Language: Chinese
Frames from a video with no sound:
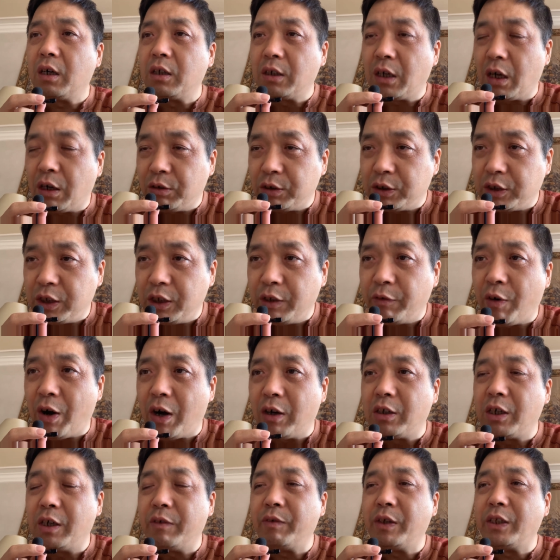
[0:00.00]
然后西方
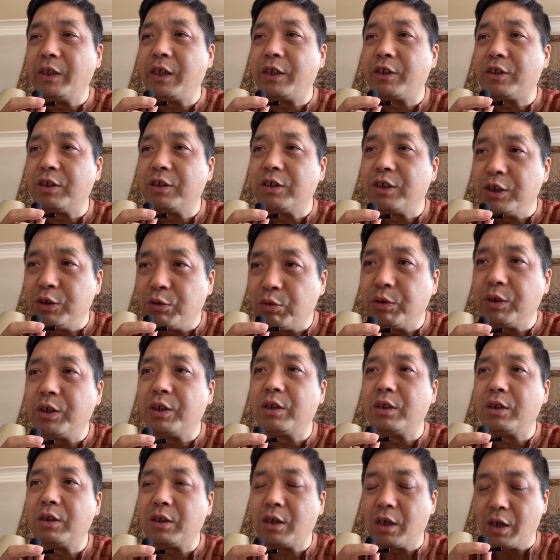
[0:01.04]
认为那是集中
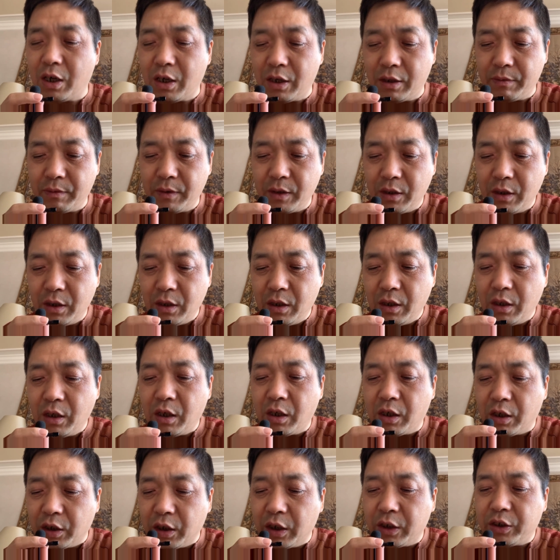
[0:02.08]
营啊。
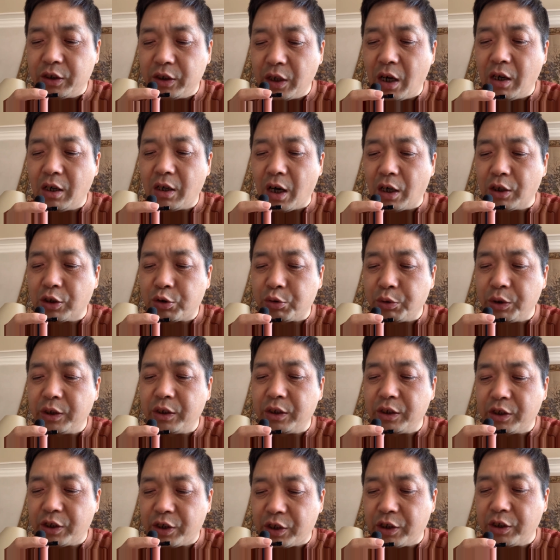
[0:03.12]
和香港最
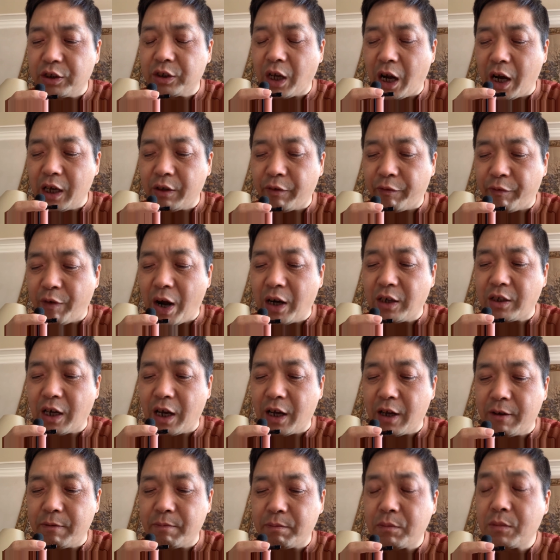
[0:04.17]
近事态的发
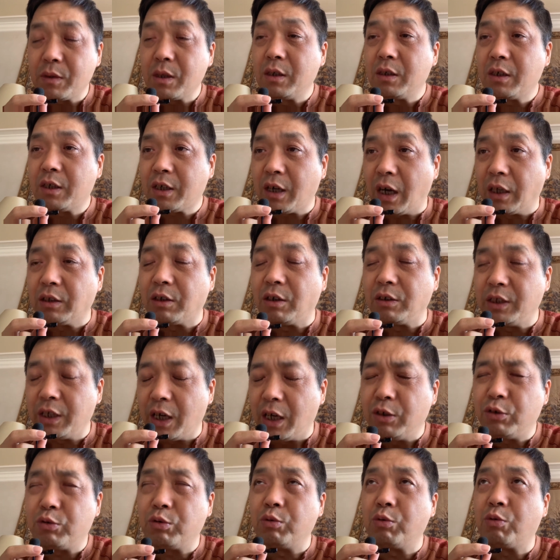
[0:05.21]
展感到
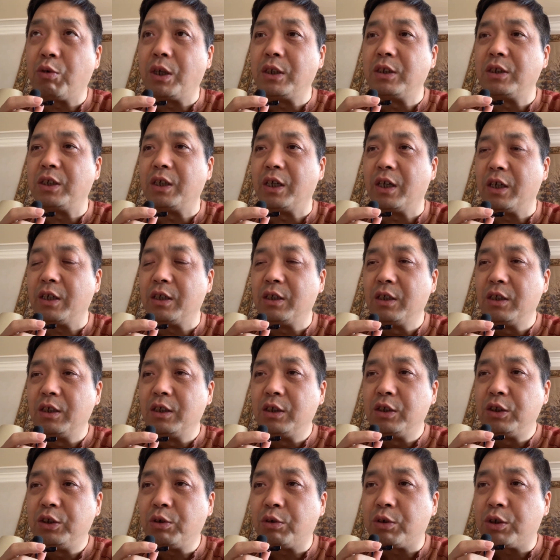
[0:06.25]
严重关切，
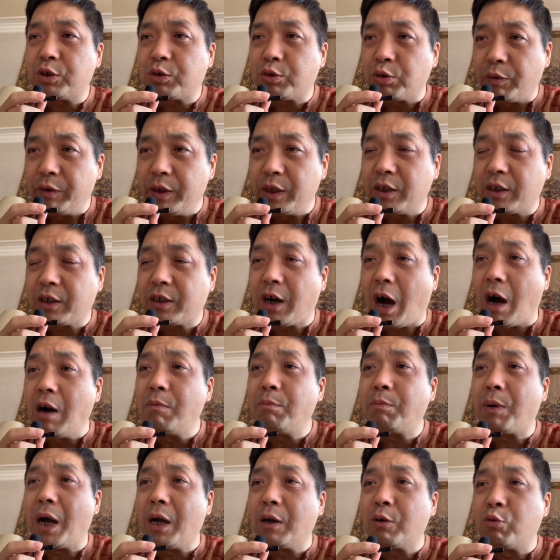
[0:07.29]
就是所谓的港
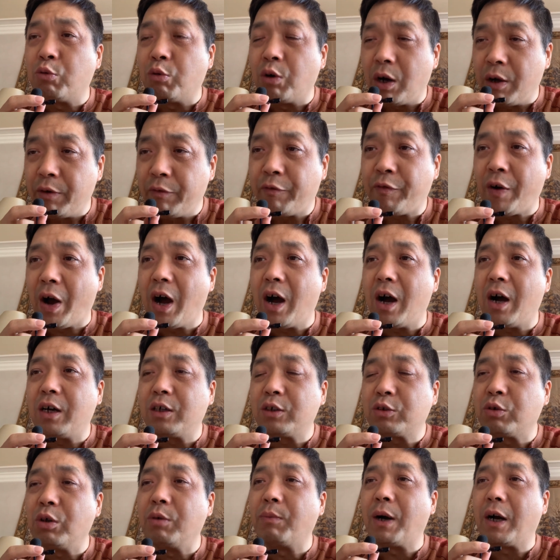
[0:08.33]
版国安法，
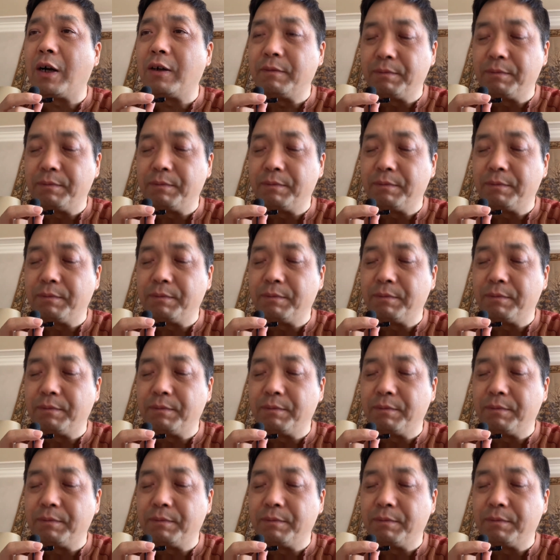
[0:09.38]
对吧？